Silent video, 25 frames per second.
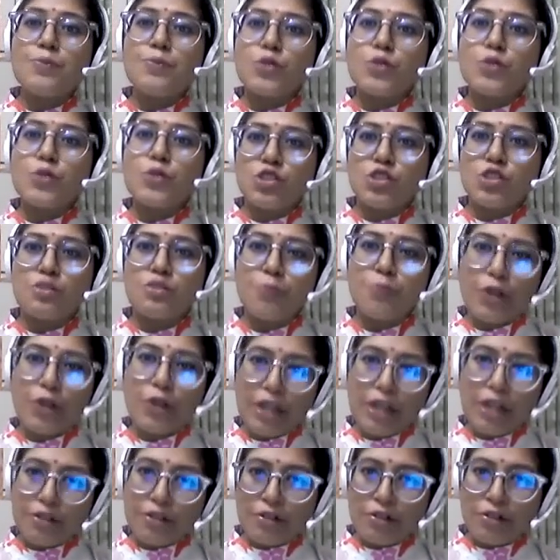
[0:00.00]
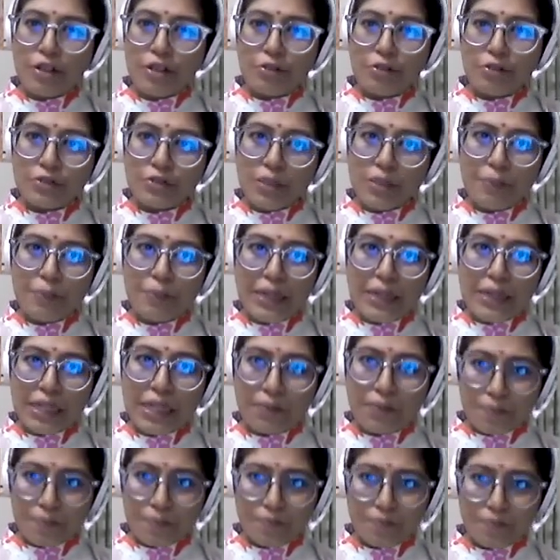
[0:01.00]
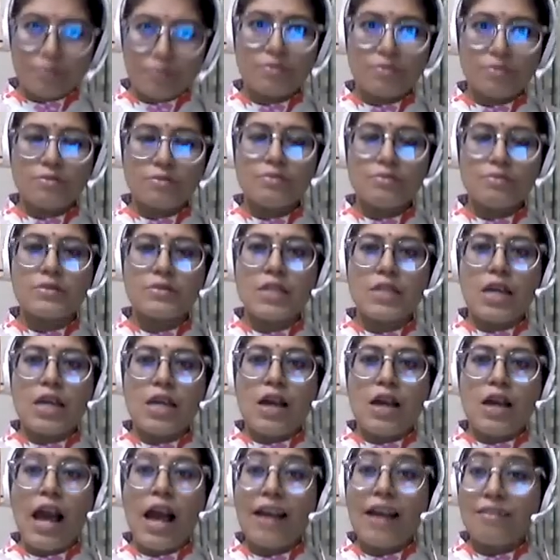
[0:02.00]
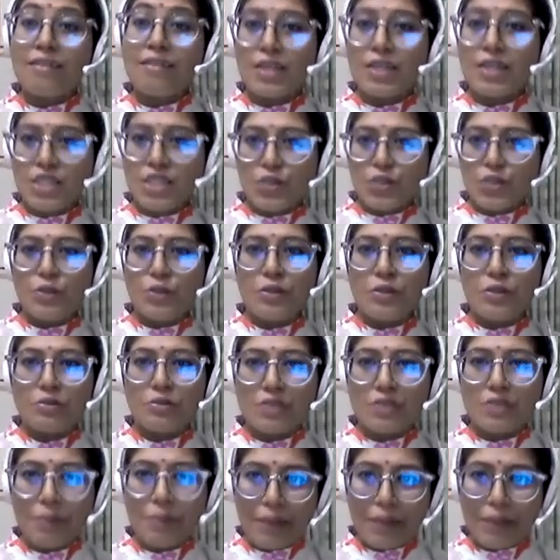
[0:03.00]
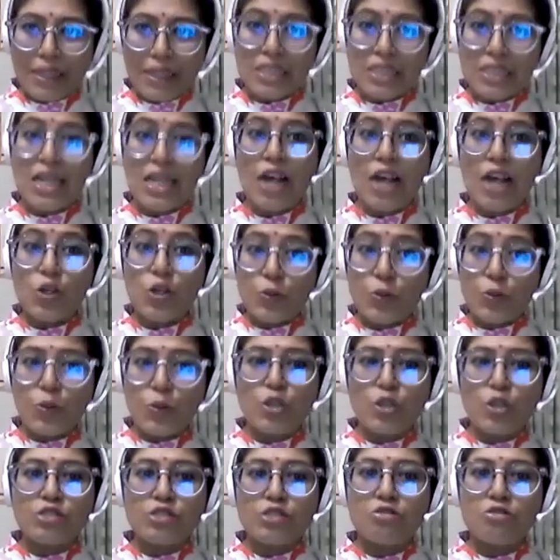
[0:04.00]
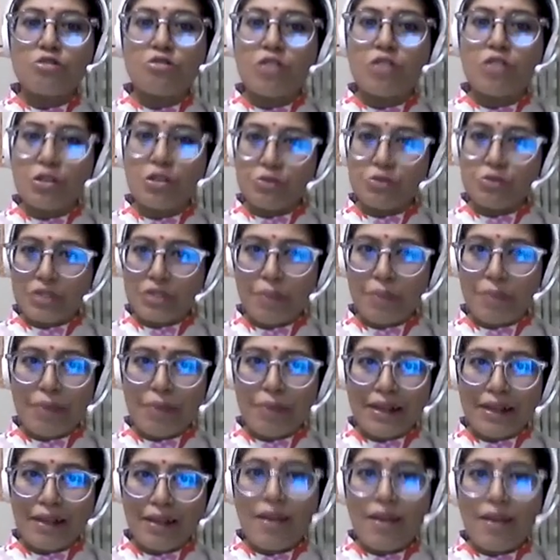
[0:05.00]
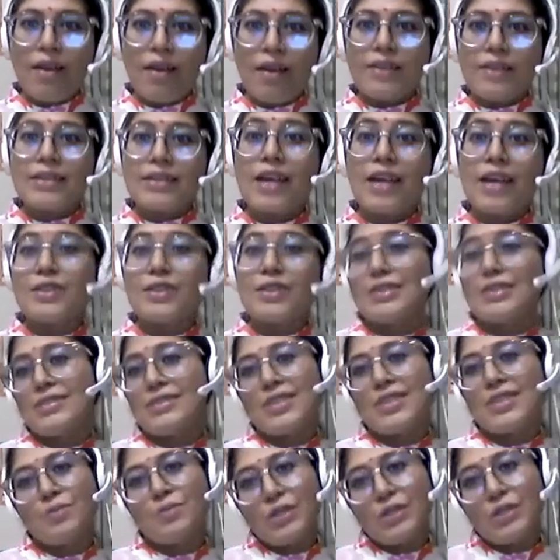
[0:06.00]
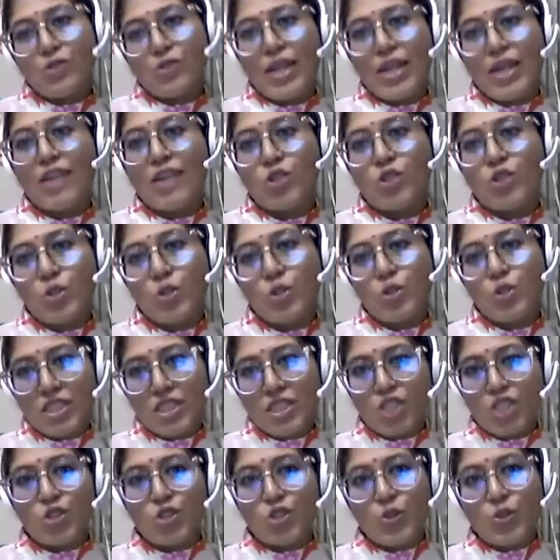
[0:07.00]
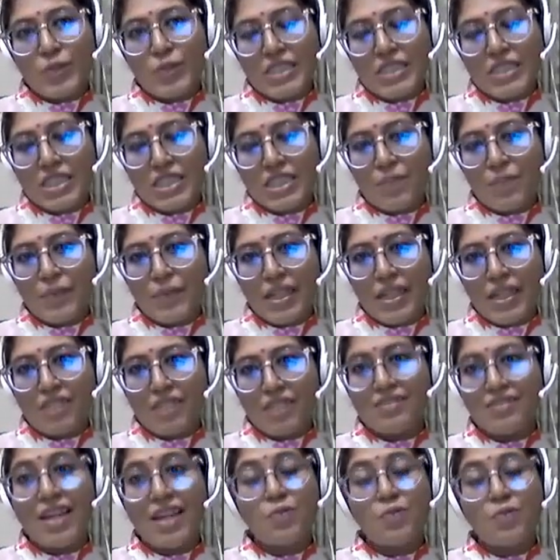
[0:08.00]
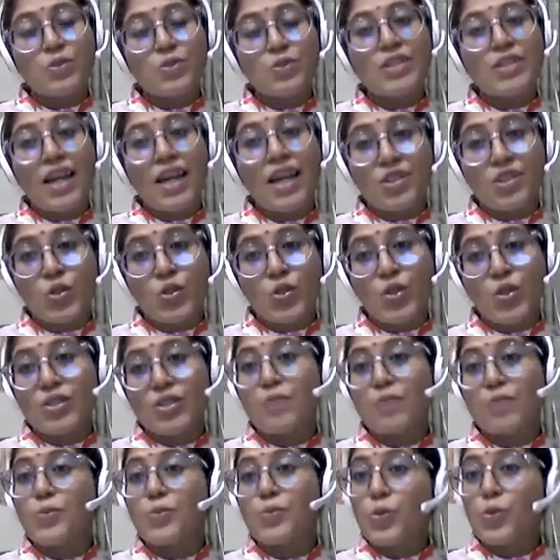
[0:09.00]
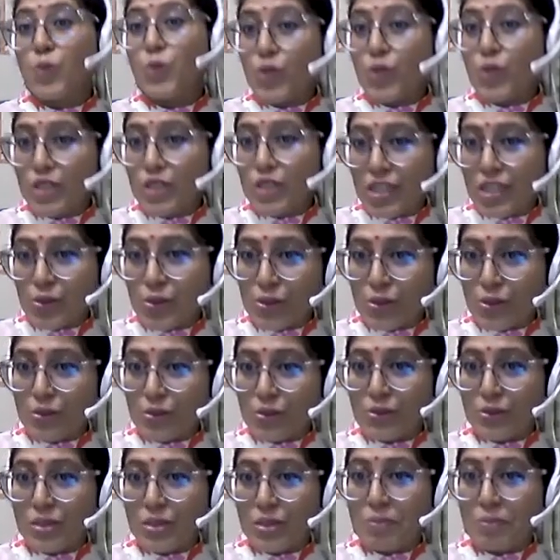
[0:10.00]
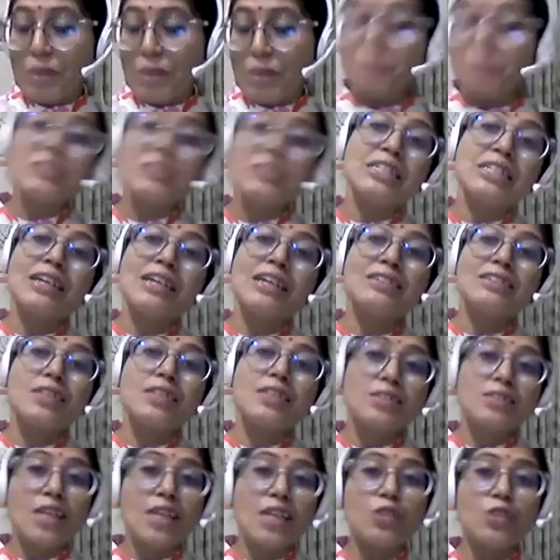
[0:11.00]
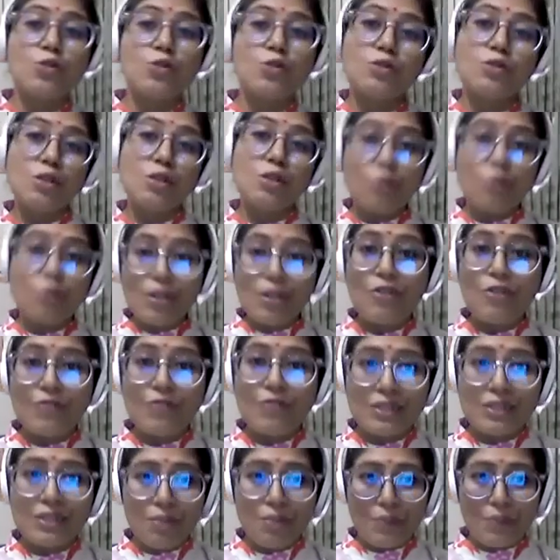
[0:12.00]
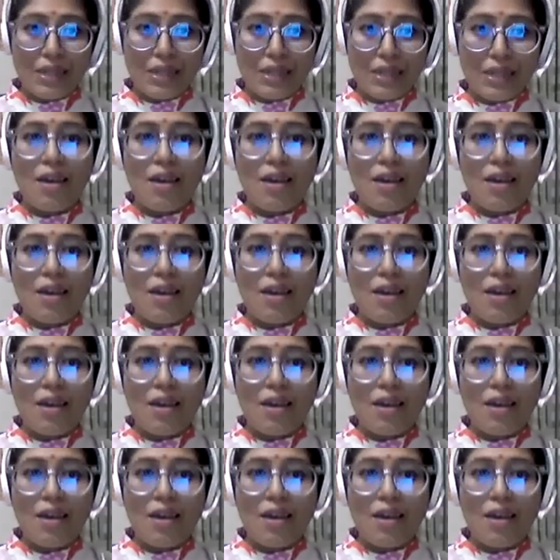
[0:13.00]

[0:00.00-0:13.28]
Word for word: প্রতিশোধ পরায়ণ হয়ে উঠতে পারে আগ্রাসী হয়ে উঠতে পারে সে আক্রমণাত্মক হয়ে উঠতে পারে তার নিজের ভিতরে আত্মবিশ্বাস কমে যেতে পারে তার মধ্যে আত্মহত্যা প্রবণতা তৈরি হতে পারে এবং সেখান থেকে সে আত্মহত্যা করেও ফেলতে পারে